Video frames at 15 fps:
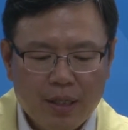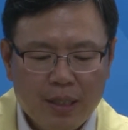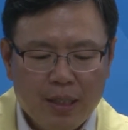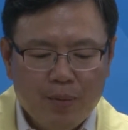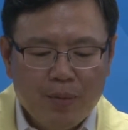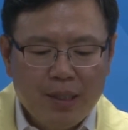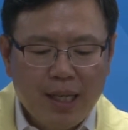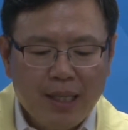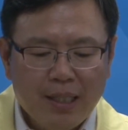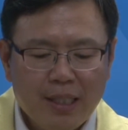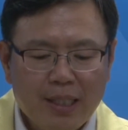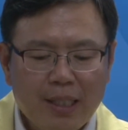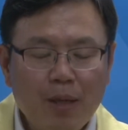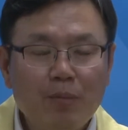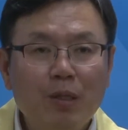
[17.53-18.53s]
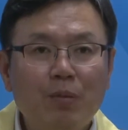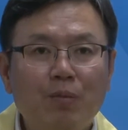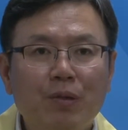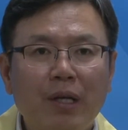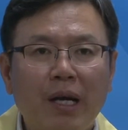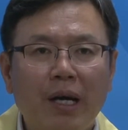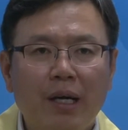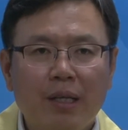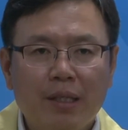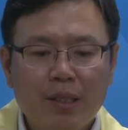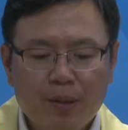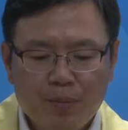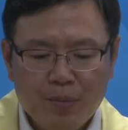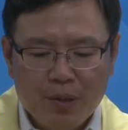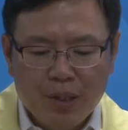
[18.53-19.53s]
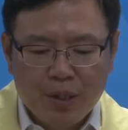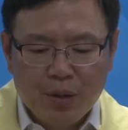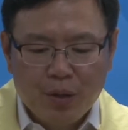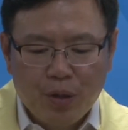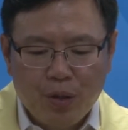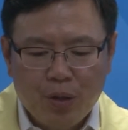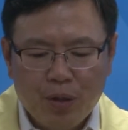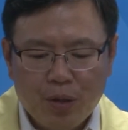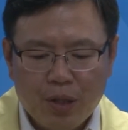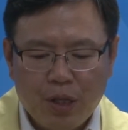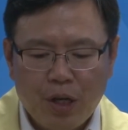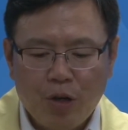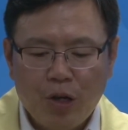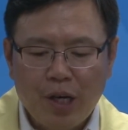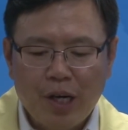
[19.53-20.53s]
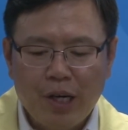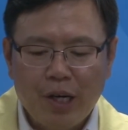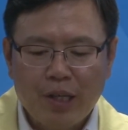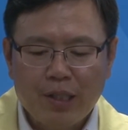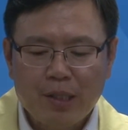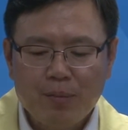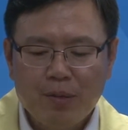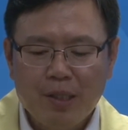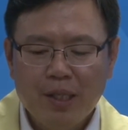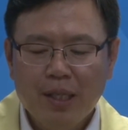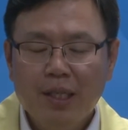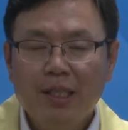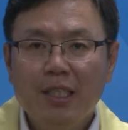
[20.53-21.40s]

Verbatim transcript: 14시 30분에 음성으로 결과가 나왔음을